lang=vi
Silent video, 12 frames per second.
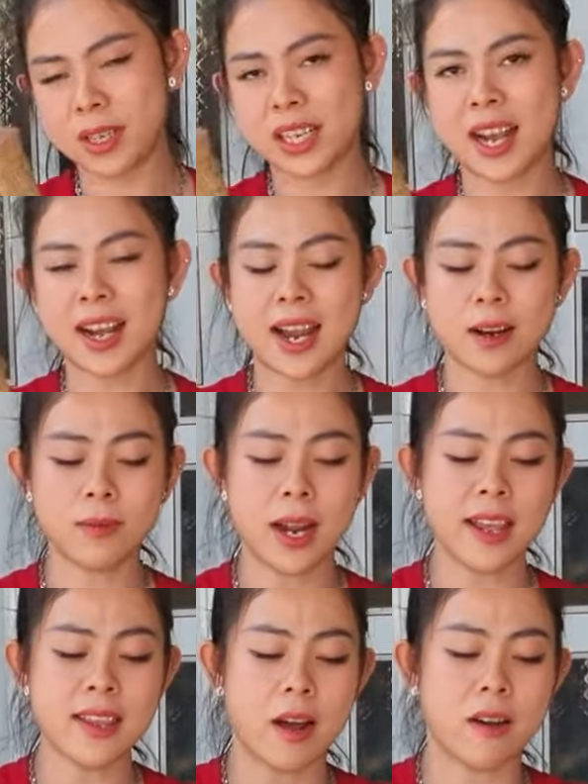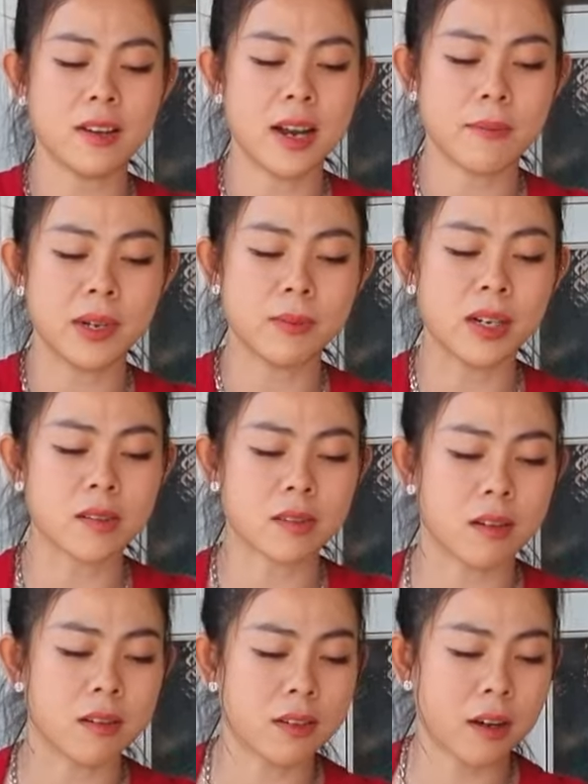mình cắt hai con rễ nhỏ này mình mừng
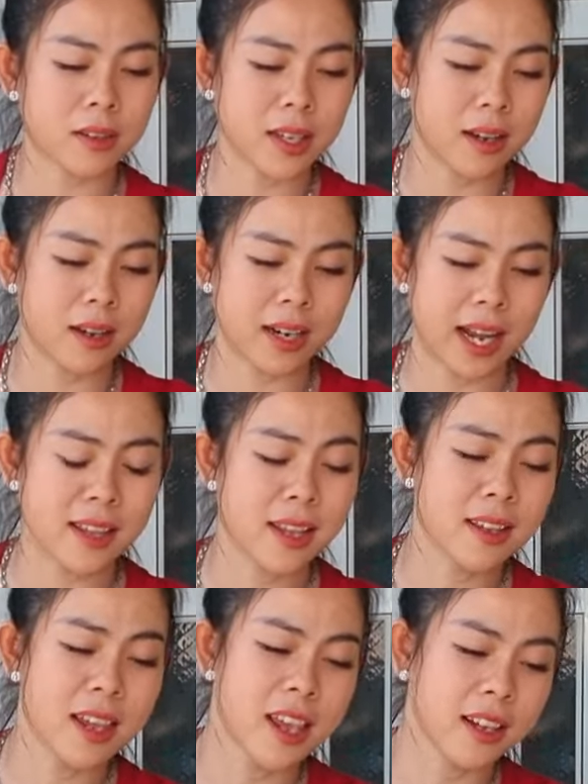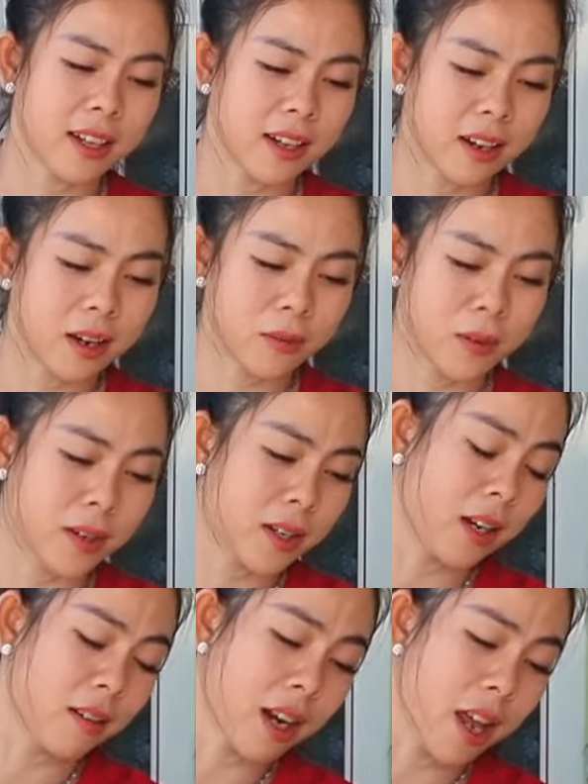tượng thôi chứ cây thiên nhiên thì nó không có
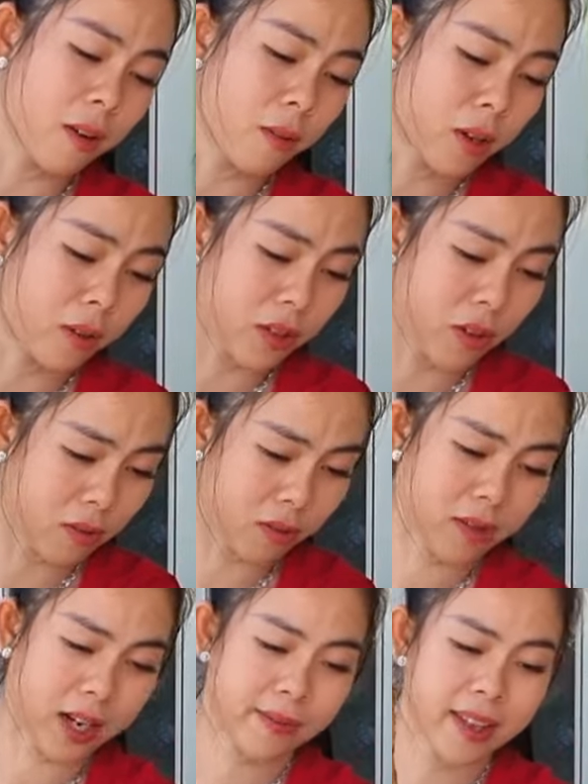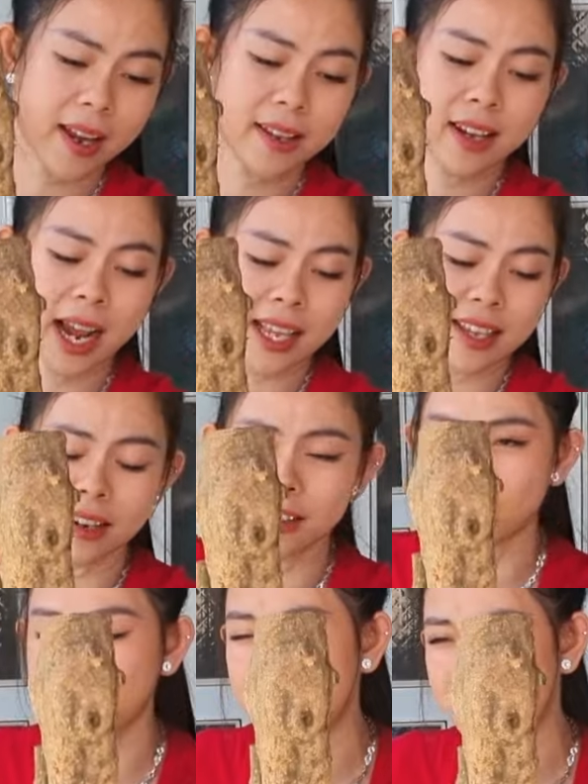được đều hết cô chú mình ờ. chơi như hai chân
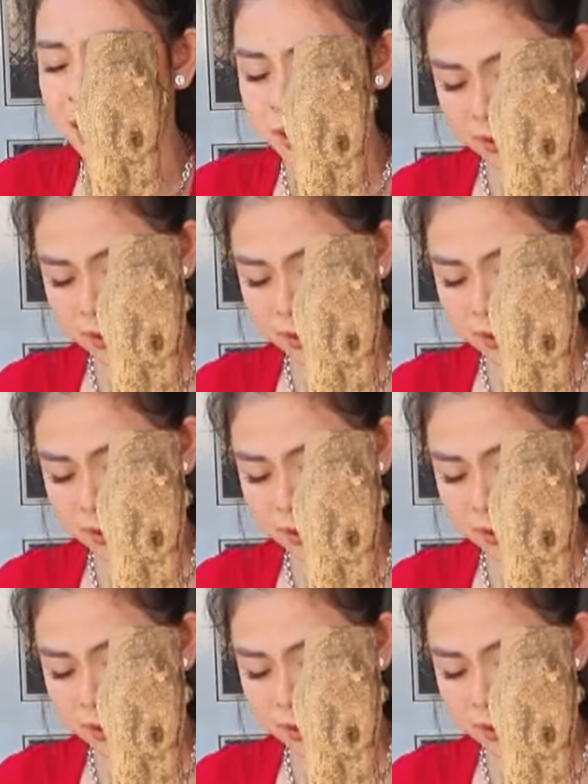luôn ha